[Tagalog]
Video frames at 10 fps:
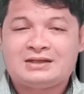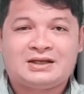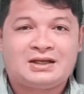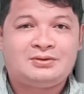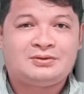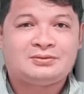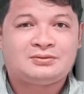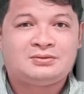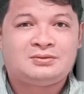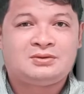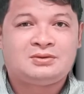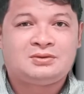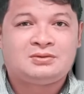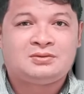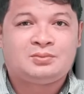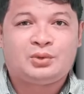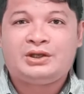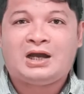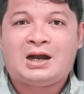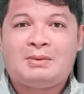sa Ginoo.
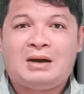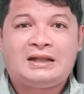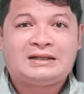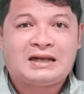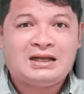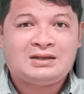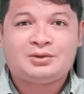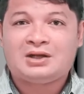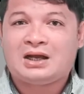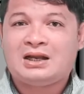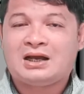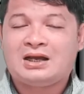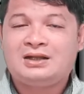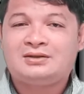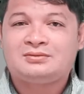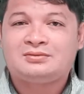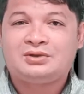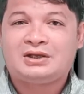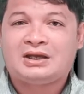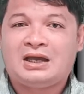Pwede ang amahan ra may nangalagad o
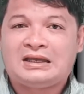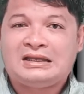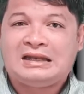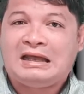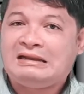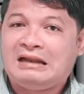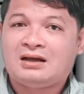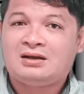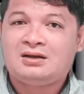di kaya ang inhan lang,